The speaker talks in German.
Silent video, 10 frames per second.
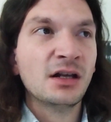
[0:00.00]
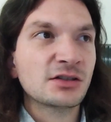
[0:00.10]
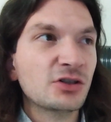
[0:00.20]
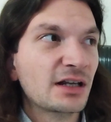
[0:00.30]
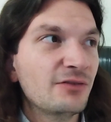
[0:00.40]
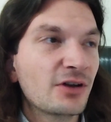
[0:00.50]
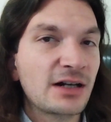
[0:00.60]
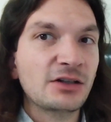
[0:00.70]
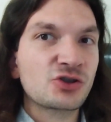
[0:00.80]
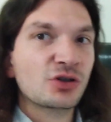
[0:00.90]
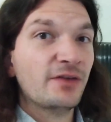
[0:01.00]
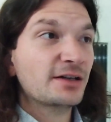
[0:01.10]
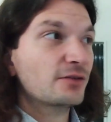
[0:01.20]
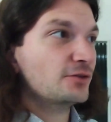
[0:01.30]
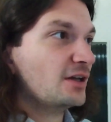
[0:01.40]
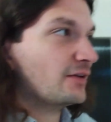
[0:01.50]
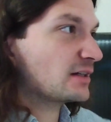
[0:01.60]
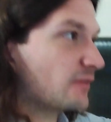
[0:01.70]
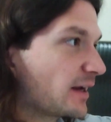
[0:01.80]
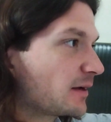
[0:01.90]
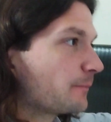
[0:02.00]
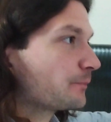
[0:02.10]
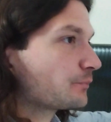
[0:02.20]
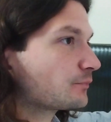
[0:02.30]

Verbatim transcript: So, dann gehen wir ein kleines Stück weiter von der Wand weg.